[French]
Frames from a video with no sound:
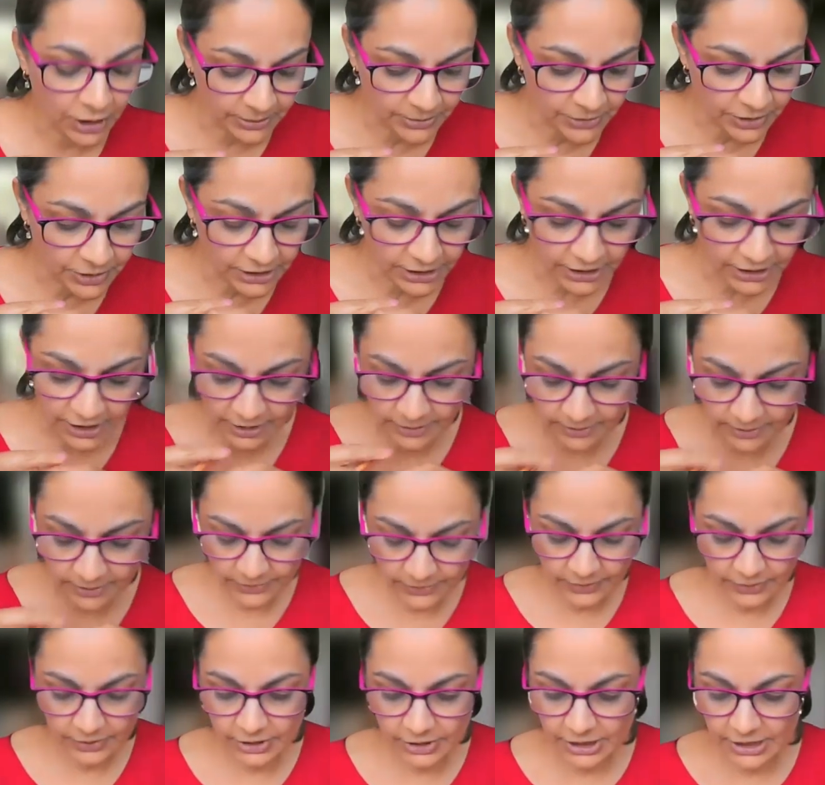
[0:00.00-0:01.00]
Le,
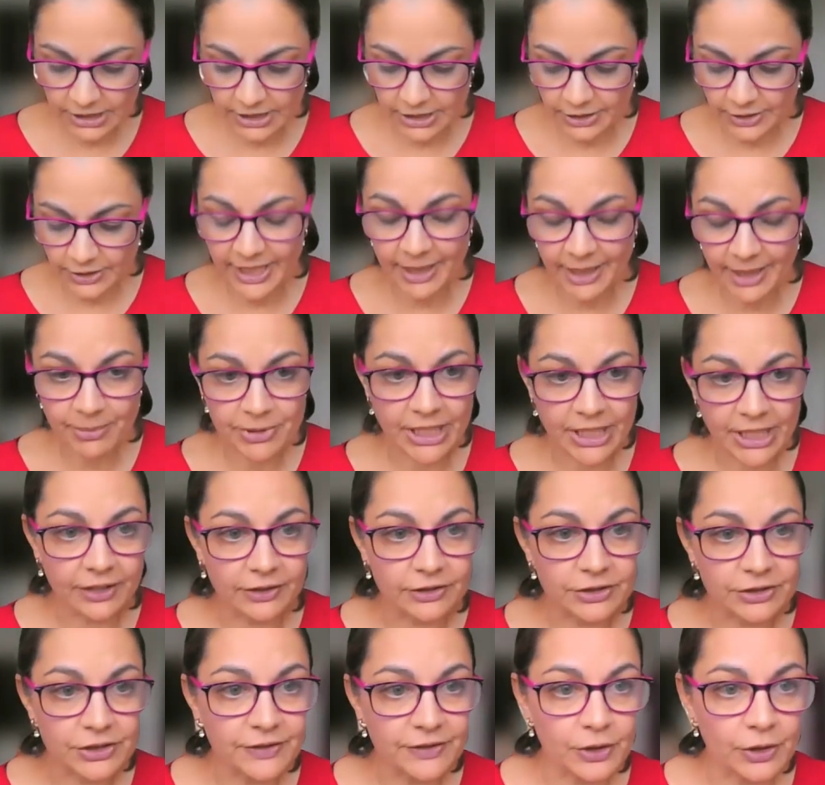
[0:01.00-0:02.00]
soutien, à l'infrastructure.
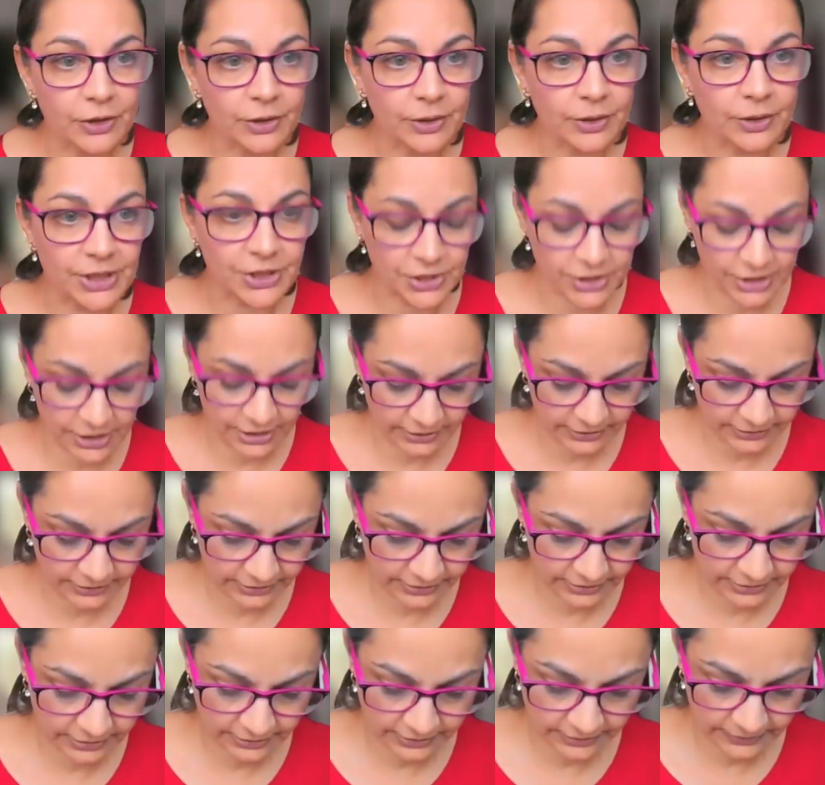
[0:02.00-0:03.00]
Merci beaucoup.
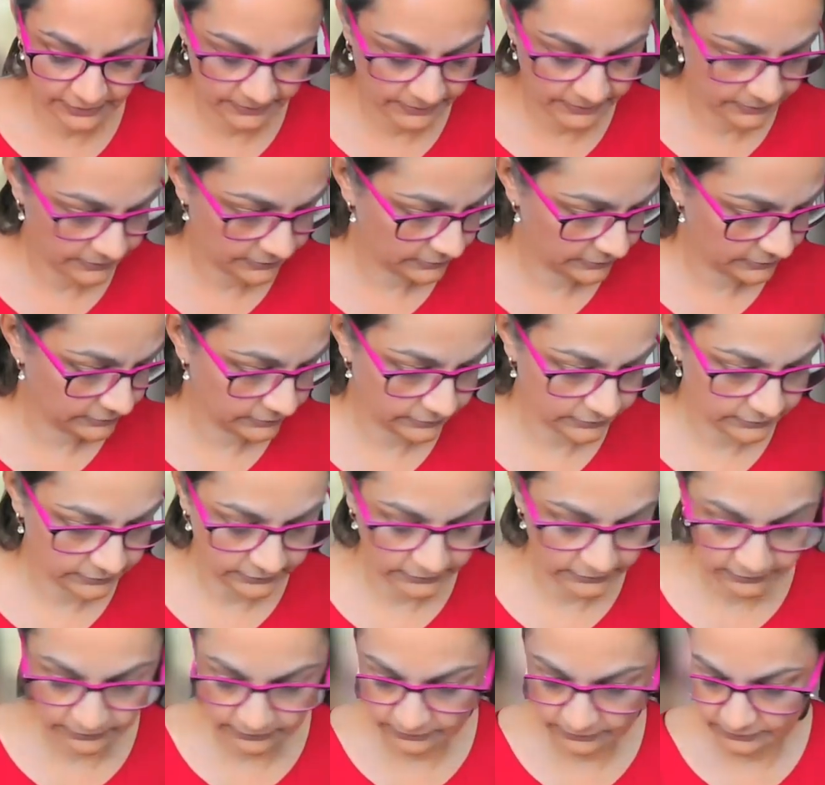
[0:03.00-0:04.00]
Gabriel, vous avez une question?